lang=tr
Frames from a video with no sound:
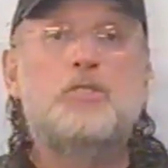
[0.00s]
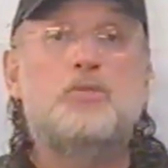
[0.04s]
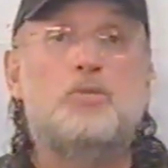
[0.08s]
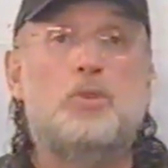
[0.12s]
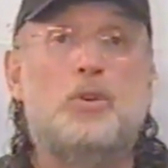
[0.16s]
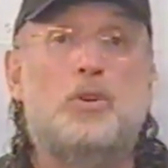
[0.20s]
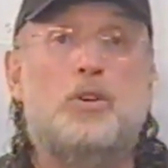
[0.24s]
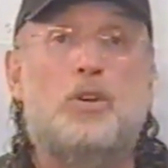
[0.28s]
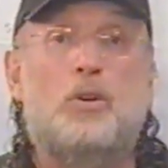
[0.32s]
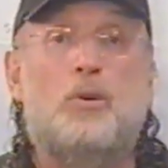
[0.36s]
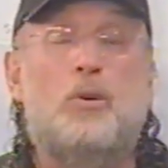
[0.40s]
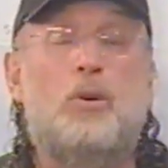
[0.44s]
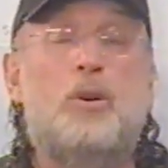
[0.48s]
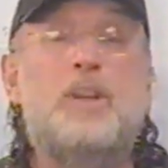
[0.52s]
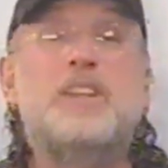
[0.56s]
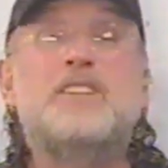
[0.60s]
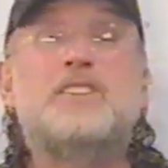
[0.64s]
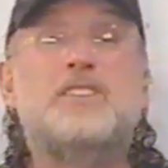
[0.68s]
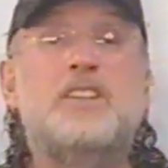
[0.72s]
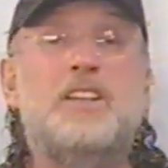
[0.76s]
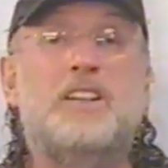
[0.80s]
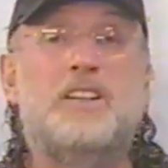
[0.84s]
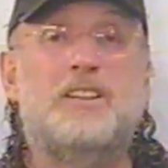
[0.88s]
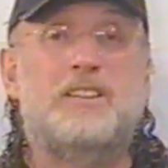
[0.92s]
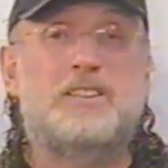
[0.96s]
Çünkü
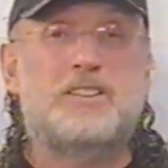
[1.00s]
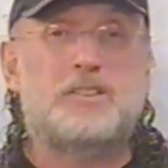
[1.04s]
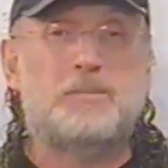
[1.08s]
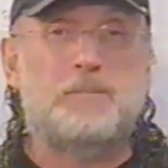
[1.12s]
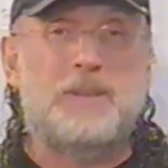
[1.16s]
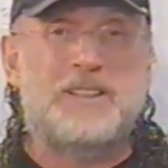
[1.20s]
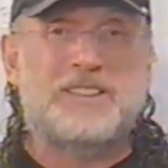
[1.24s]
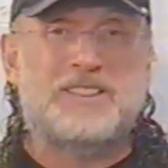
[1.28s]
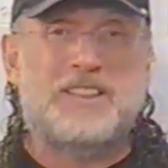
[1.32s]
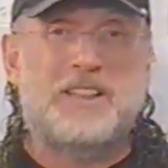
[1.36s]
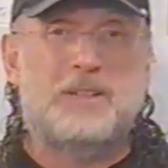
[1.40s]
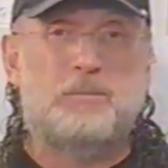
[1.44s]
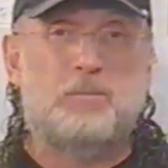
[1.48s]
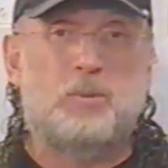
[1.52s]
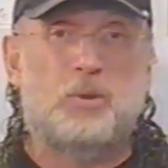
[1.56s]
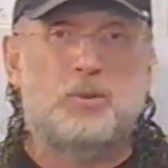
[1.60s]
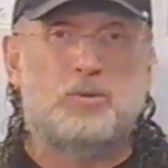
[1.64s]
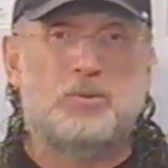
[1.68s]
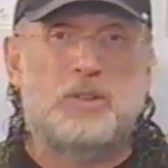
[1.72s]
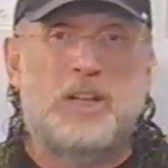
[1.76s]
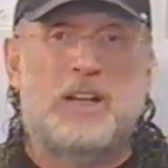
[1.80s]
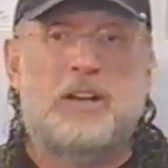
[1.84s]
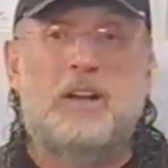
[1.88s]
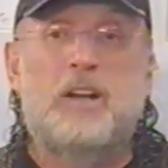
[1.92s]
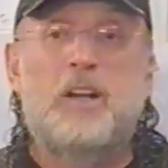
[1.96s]
öylesine yıldız
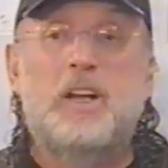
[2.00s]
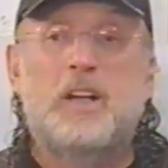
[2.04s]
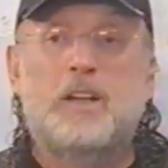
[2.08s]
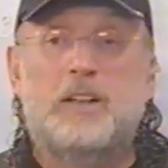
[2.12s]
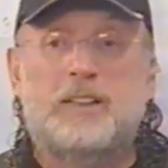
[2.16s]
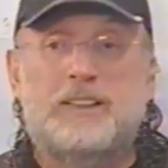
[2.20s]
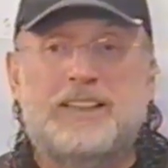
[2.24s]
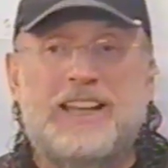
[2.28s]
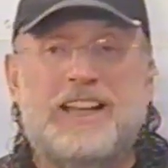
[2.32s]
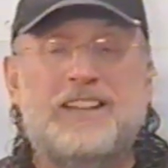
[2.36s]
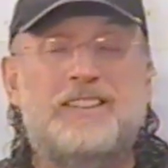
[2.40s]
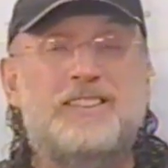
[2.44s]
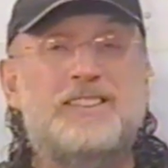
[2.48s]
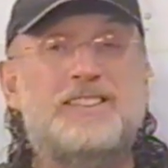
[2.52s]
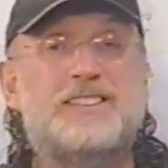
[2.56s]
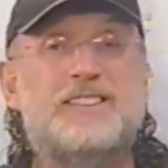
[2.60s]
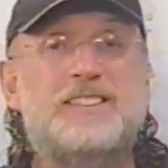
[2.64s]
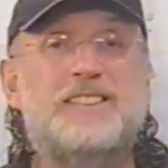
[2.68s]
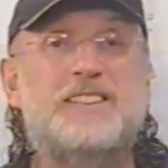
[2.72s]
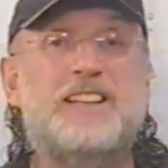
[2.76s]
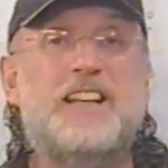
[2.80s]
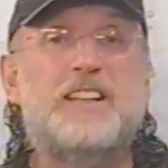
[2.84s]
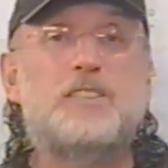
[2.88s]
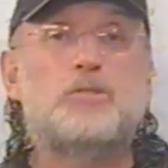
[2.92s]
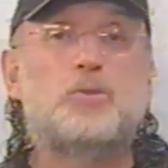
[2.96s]
basketbolcular
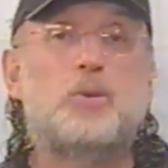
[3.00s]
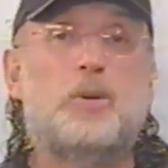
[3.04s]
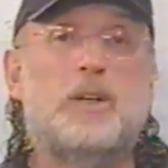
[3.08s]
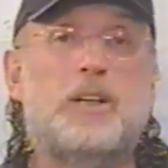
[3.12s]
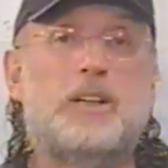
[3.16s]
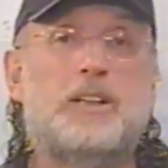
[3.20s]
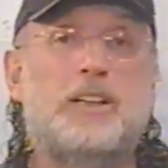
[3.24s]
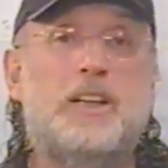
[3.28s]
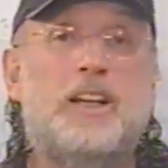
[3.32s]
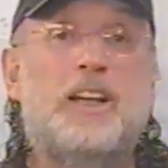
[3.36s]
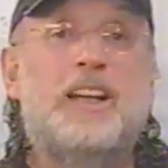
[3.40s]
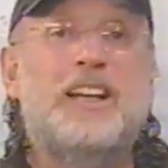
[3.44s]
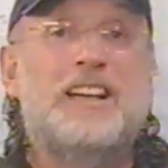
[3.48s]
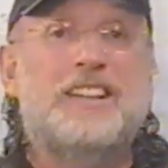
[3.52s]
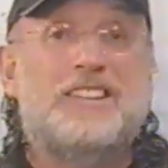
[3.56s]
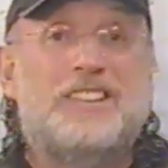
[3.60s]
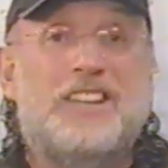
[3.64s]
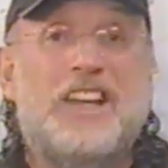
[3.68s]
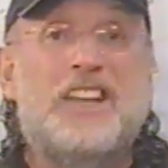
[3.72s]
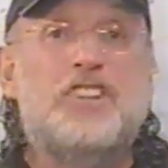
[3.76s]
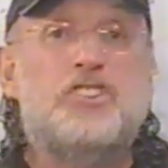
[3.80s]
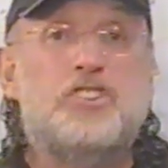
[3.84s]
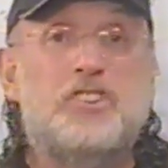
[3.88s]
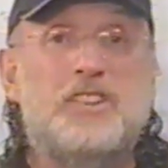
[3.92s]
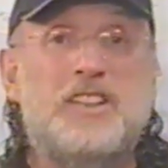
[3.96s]
kendisinden sonraki
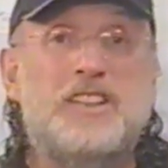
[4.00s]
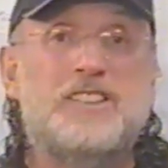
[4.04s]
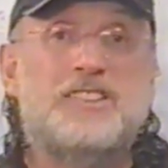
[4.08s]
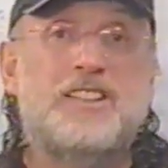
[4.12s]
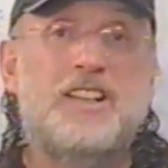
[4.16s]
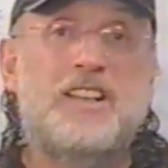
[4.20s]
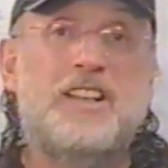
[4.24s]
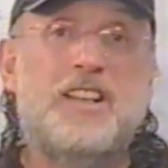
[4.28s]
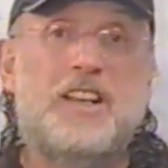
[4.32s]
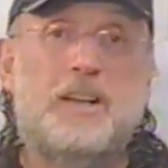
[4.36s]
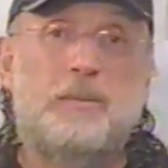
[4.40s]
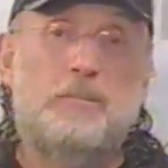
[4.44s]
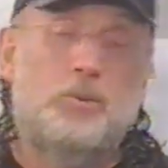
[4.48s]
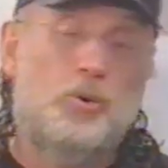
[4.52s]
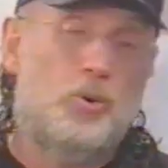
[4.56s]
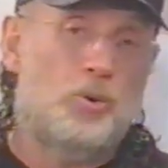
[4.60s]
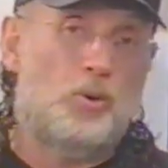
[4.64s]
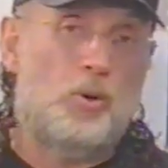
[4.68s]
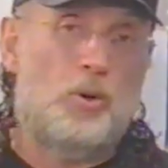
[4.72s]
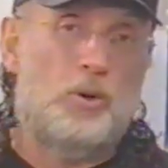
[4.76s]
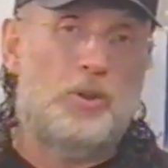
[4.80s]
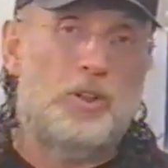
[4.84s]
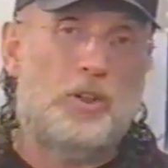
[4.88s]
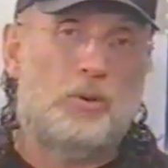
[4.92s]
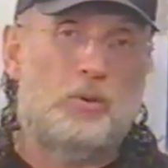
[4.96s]
genç nesillere
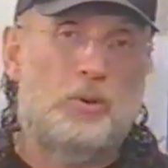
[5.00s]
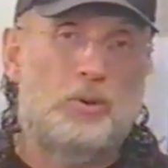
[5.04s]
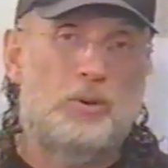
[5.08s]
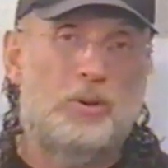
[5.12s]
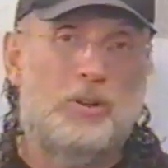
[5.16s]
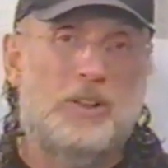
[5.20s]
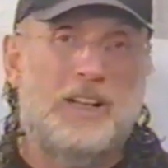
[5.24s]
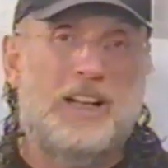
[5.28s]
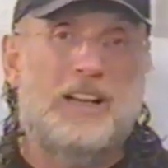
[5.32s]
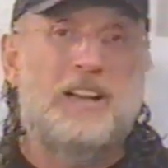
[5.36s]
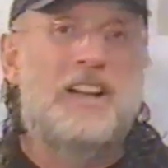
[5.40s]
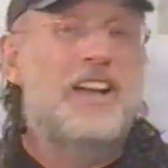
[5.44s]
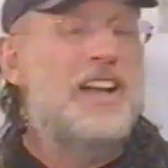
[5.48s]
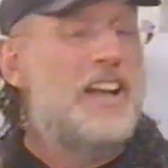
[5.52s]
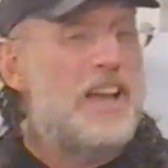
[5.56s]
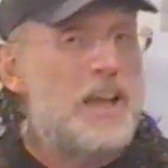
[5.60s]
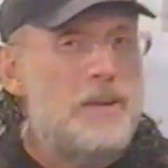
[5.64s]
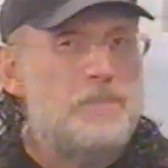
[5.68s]
büyük örnek oluyorlar.